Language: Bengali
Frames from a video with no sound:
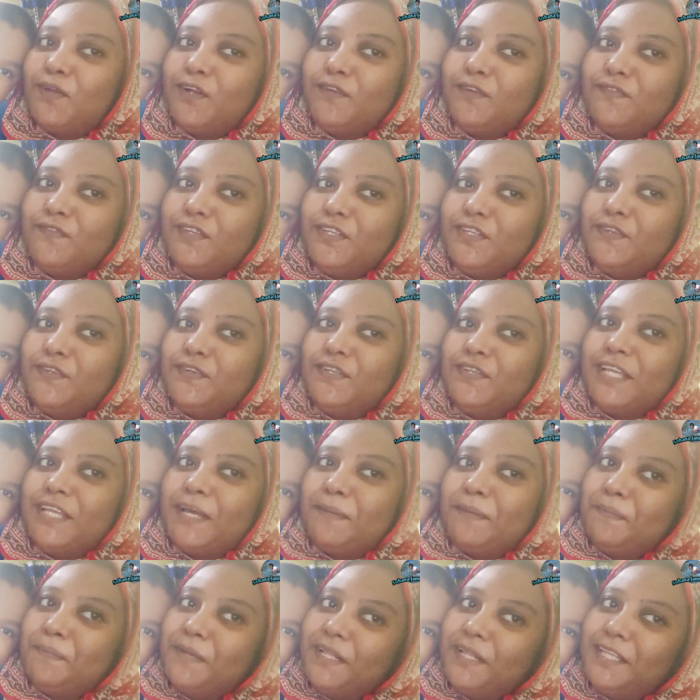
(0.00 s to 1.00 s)
ব্লগ ভিডিও নিয়ে
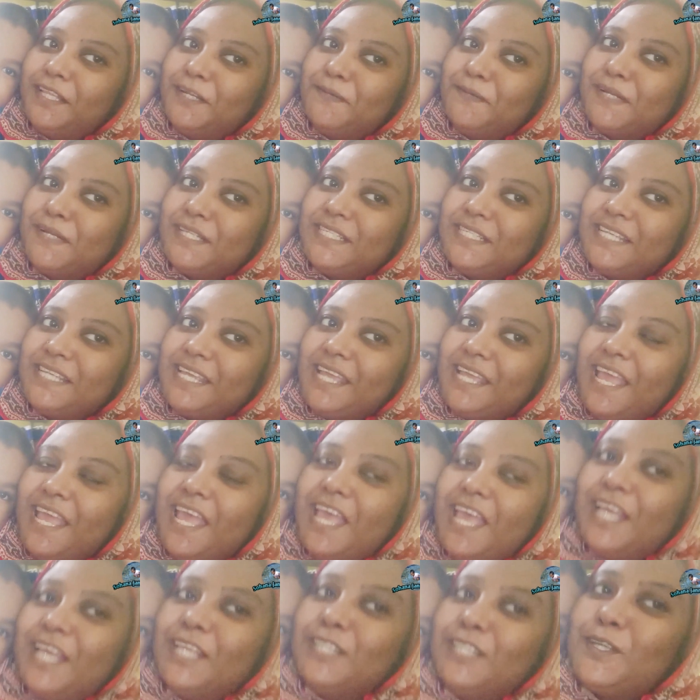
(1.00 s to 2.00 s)
আপনাদের মাঝে
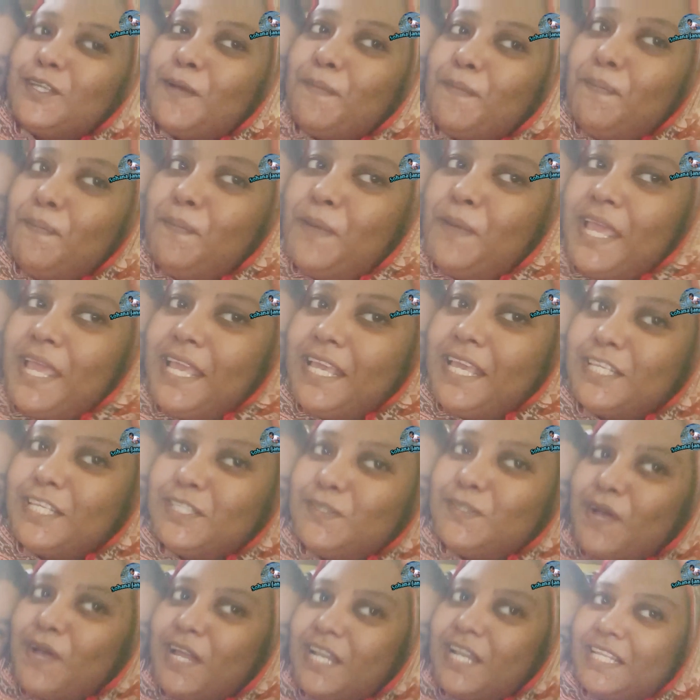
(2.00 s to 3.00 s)
সবাইকে
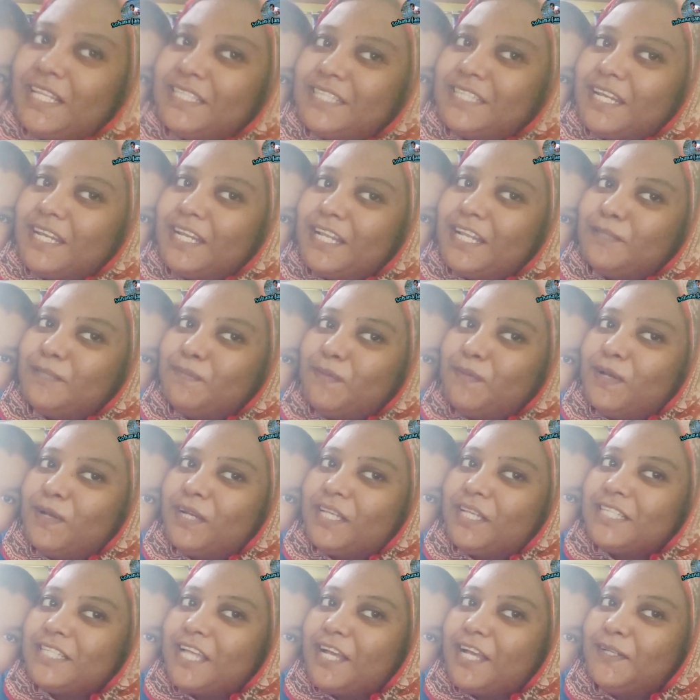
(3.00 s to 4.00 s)
সোহানা জান্নাত
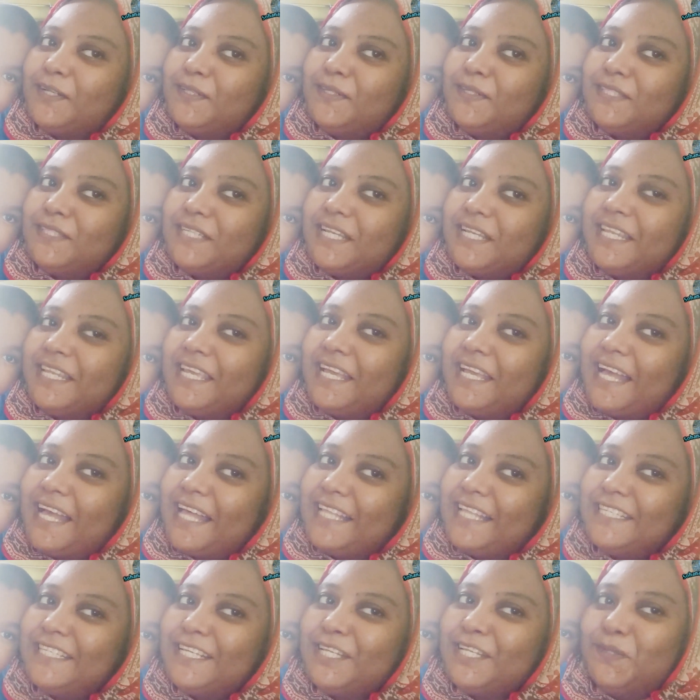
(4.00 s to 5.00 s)
ব্লগে স্বাগত জানিয়ে
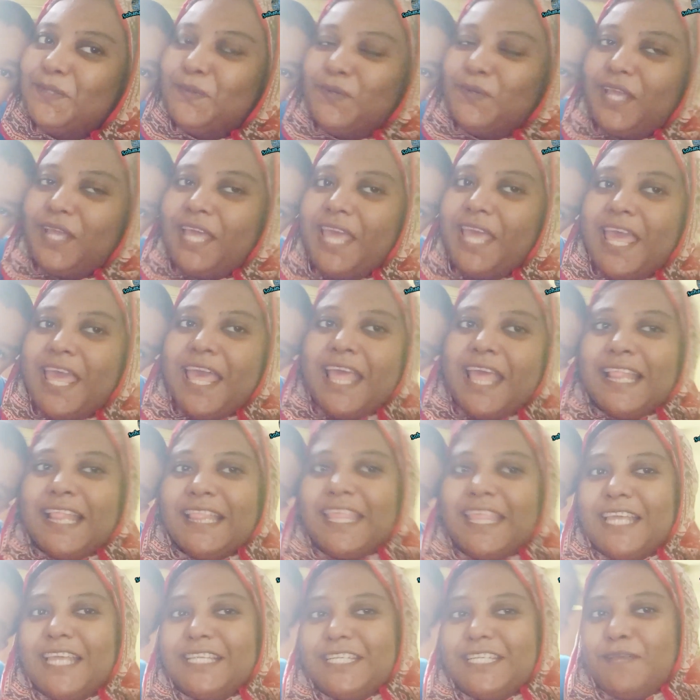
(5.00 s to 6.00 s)
কাছে দূরে
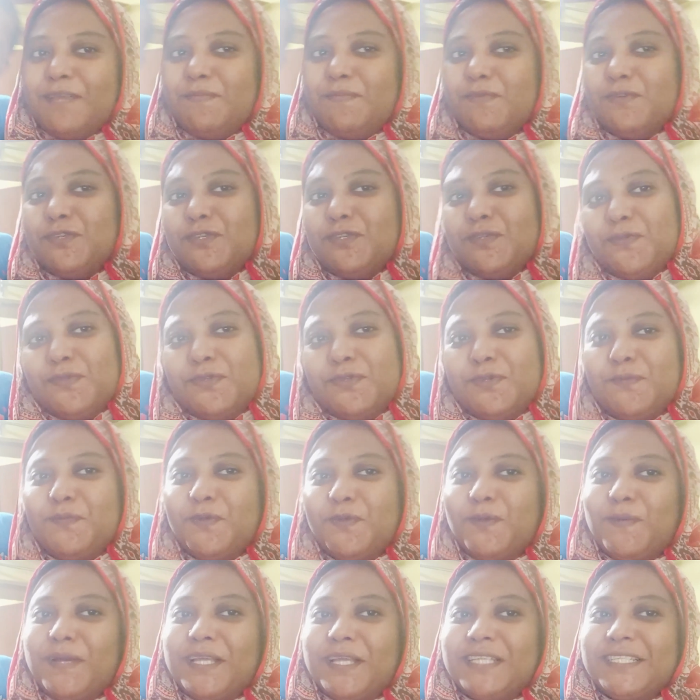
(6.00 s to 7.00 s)
দেশ এবং সুদূর
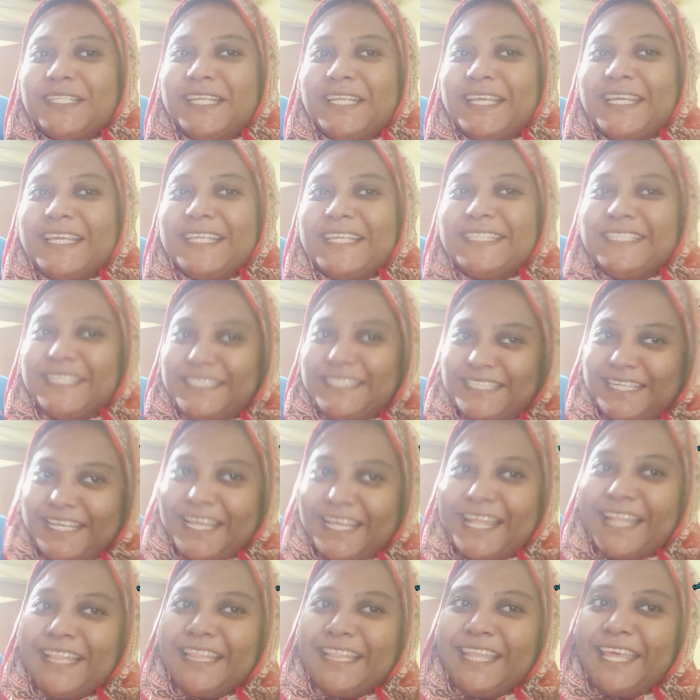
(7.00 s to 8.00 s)
প্রবাস থেকে যে
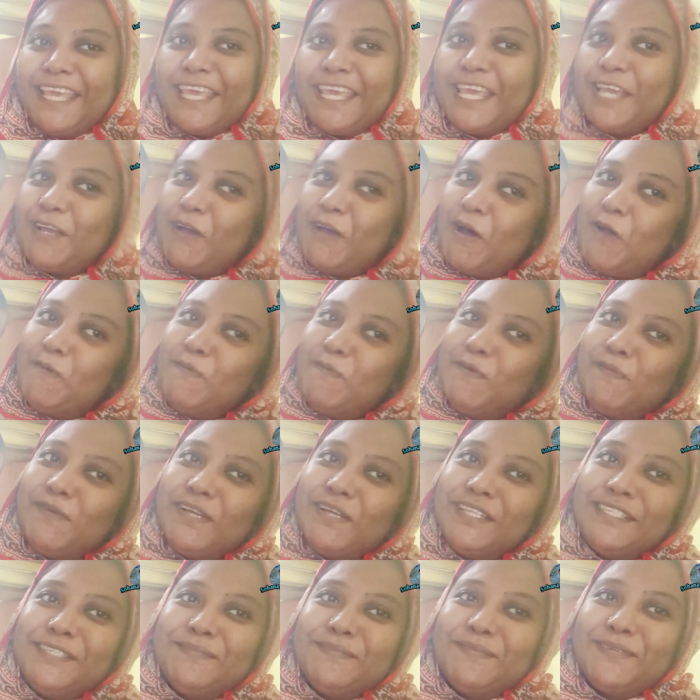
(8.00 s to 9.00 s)
যেখান থেকে
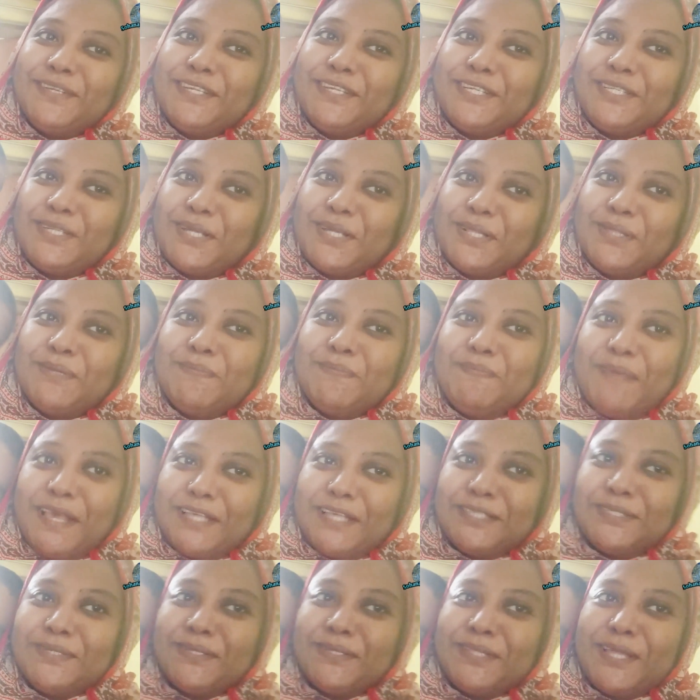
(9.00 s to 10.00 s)
কর্মময় জীবনের শত
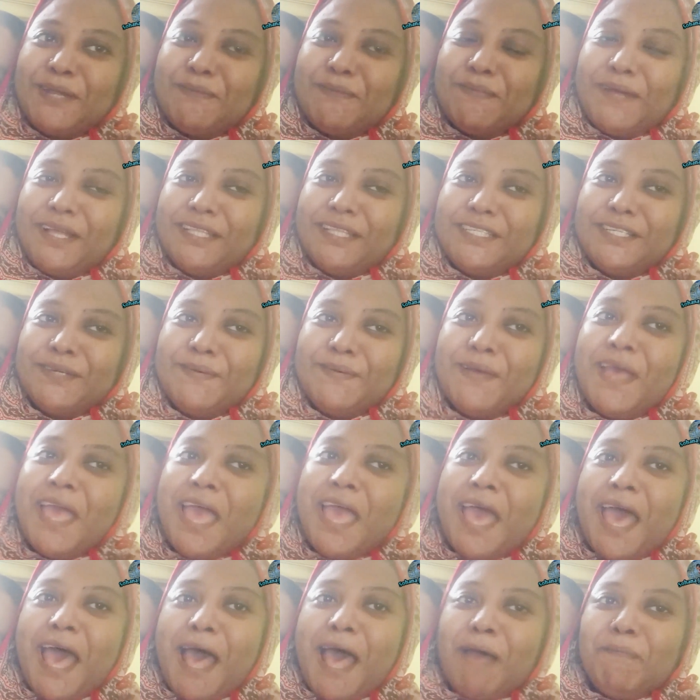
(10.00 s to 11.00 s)
ব্যস্ততার মাঝেও
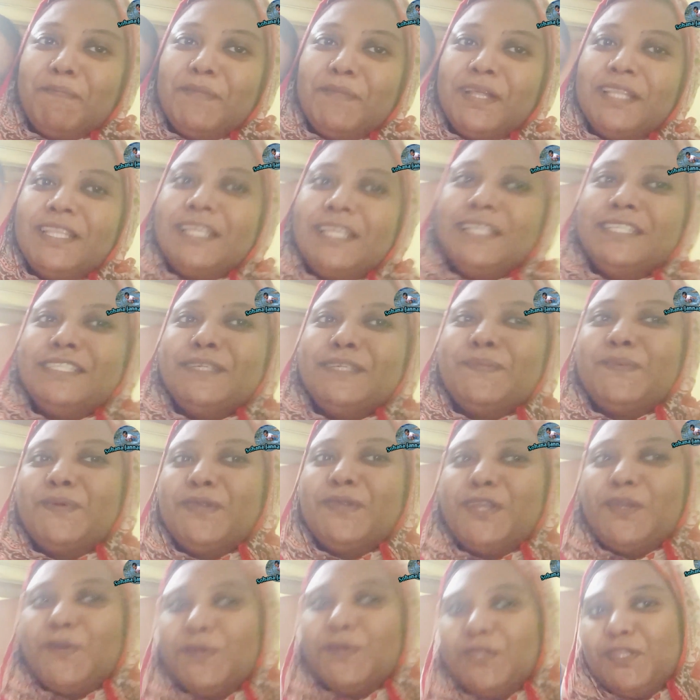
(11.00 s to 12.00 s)
আপনাদের
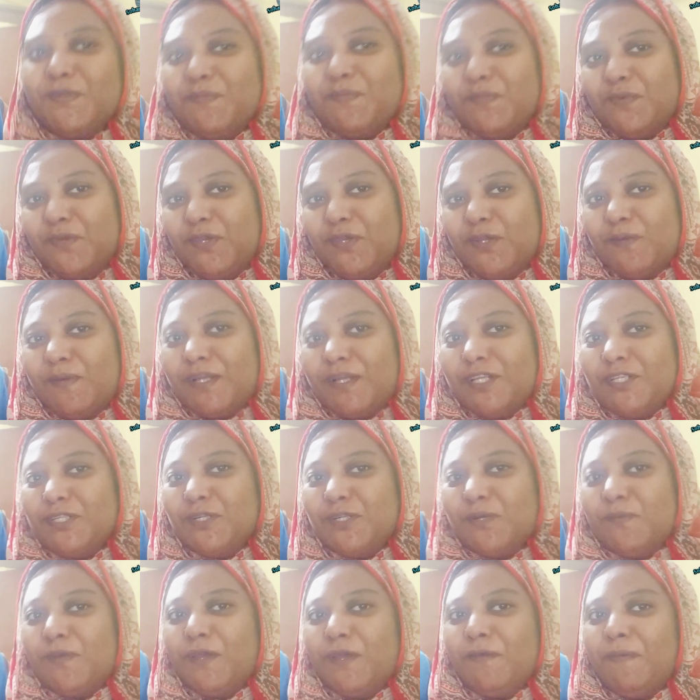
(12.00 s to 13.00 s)
জীবনের অতি মূল্যবান
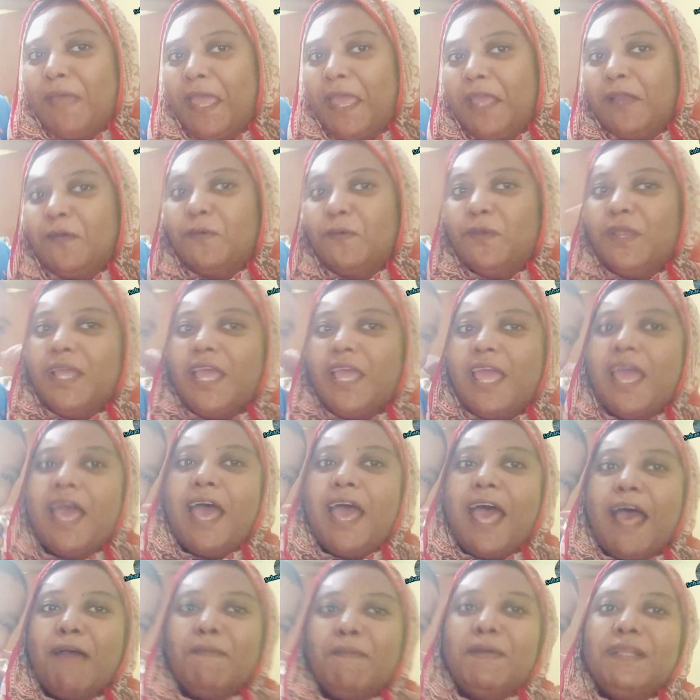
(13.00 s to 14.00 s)
সময় ব্যয় করে
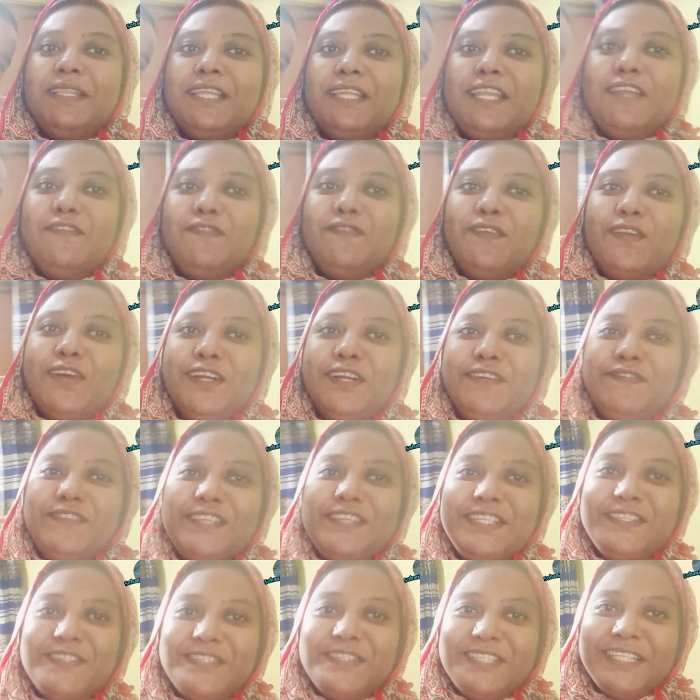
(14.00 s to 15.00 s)
আমাদের এই ব্লগ
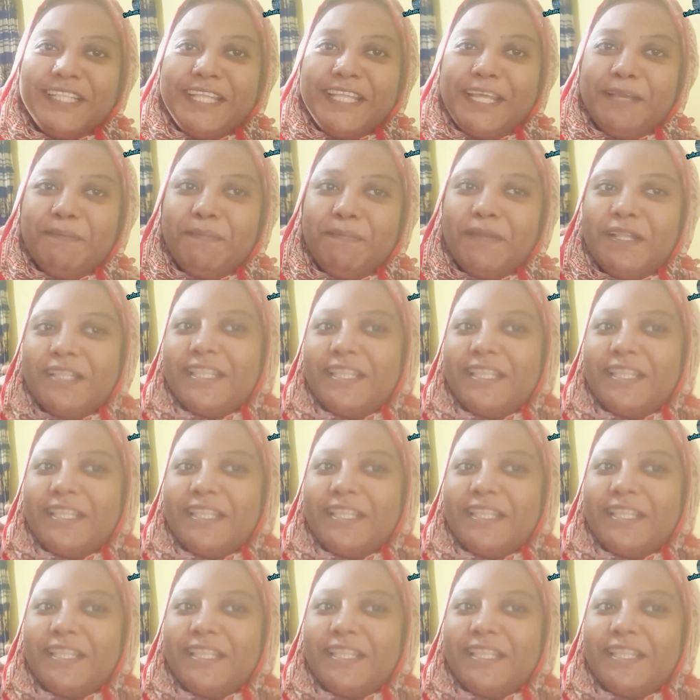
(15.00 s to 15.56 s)
ভিডিওটি দেখবেন